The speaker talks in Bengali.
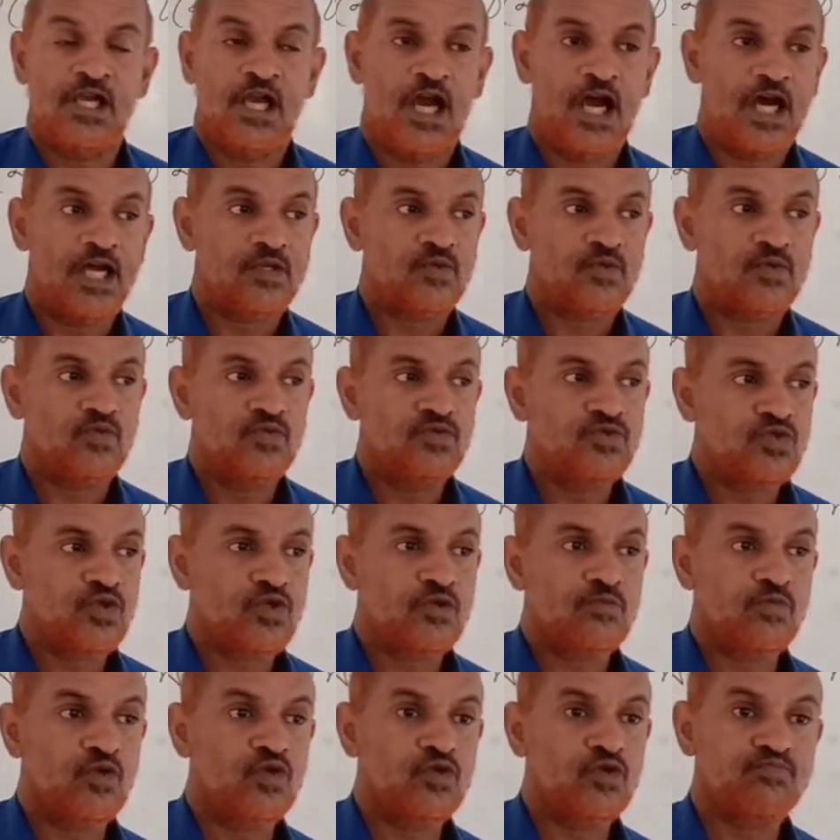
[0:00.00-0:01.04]
আর কোন
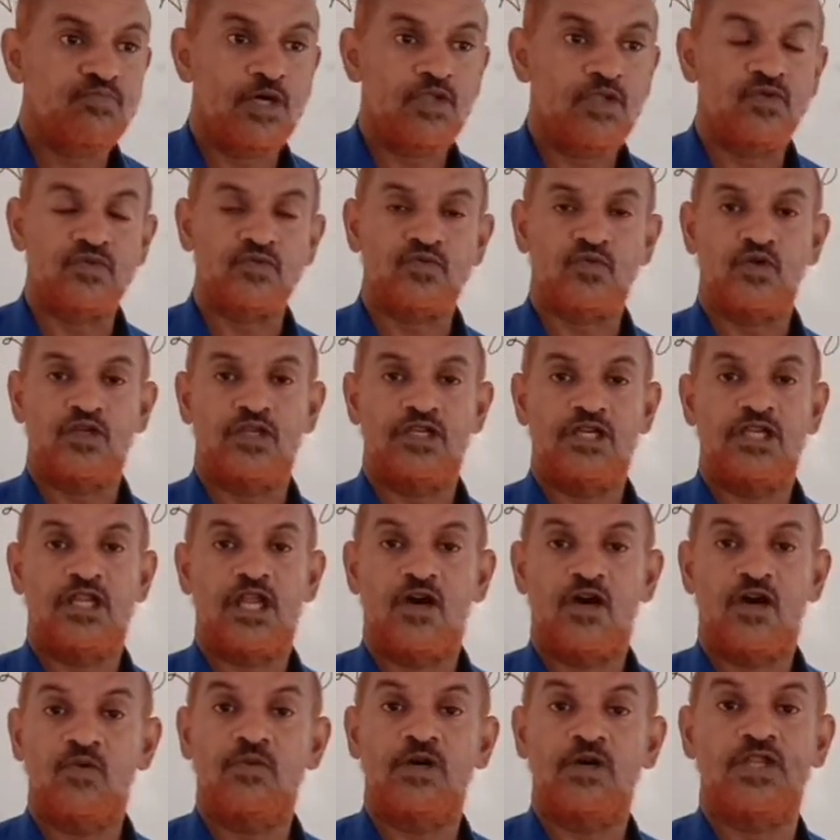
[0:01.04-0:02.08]
দ্রব্য উৎপাদন করলে
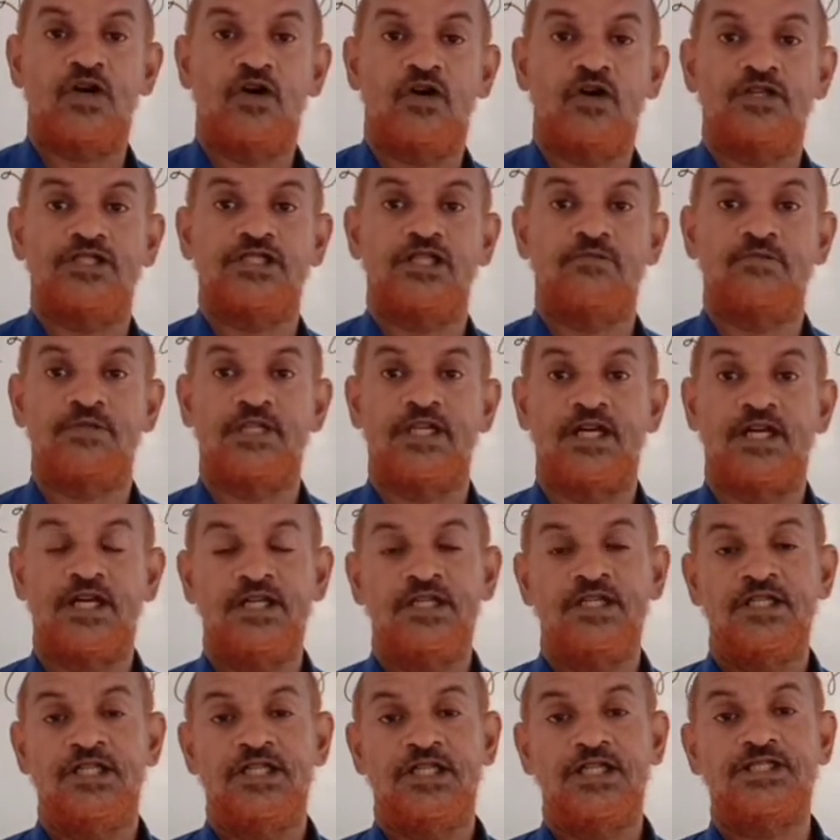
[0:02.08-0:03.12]
লাভবান হওয়া যাবে না
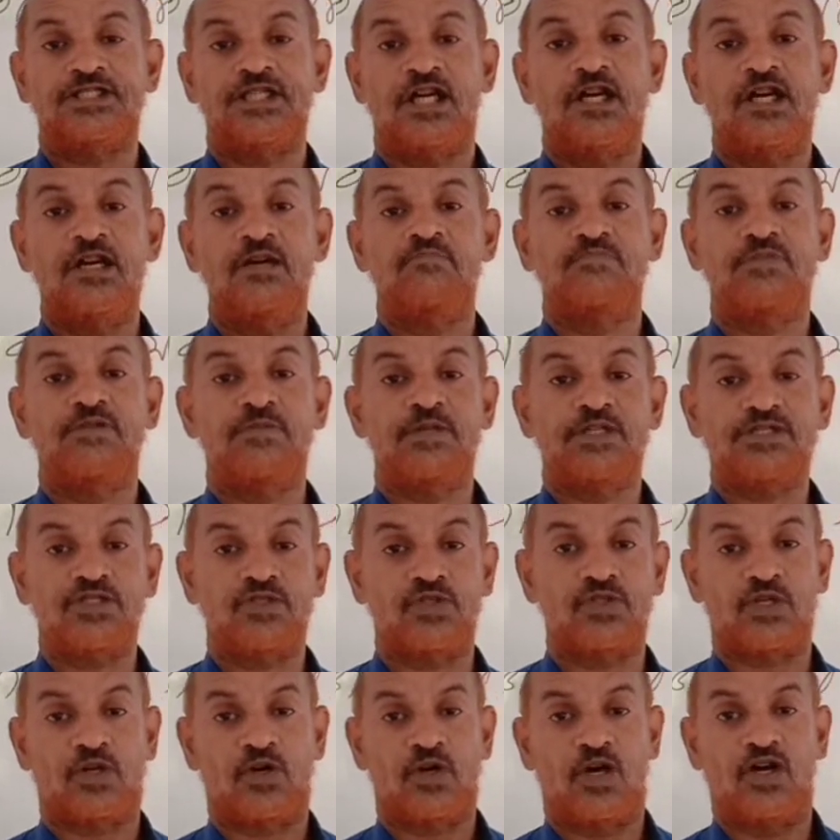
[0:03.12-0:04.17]
এটা
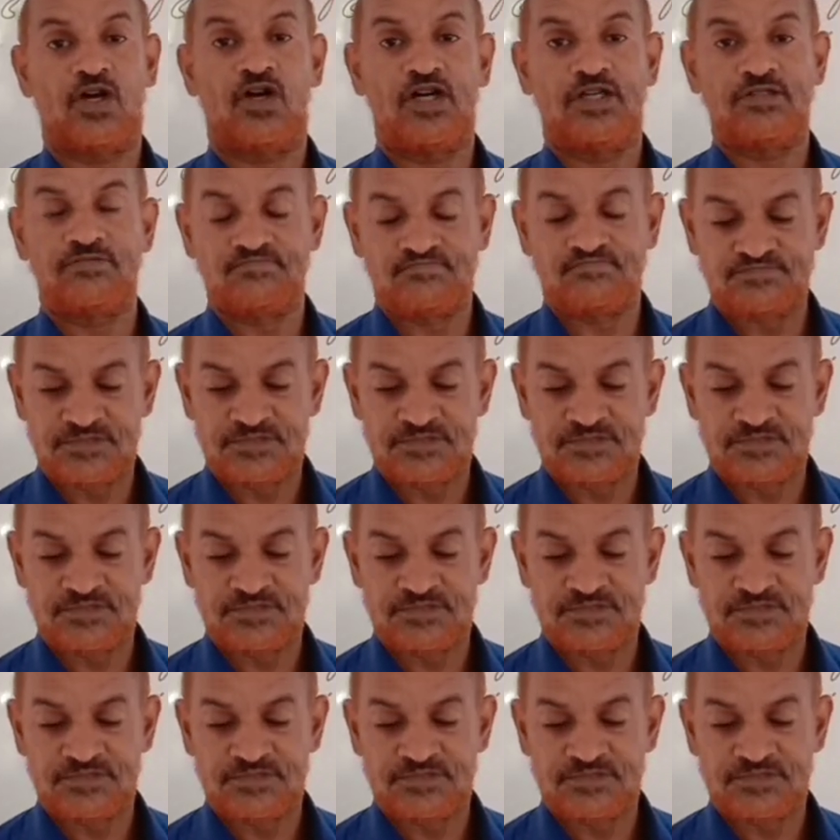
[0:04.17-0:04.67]
বিবেচনা করা হয়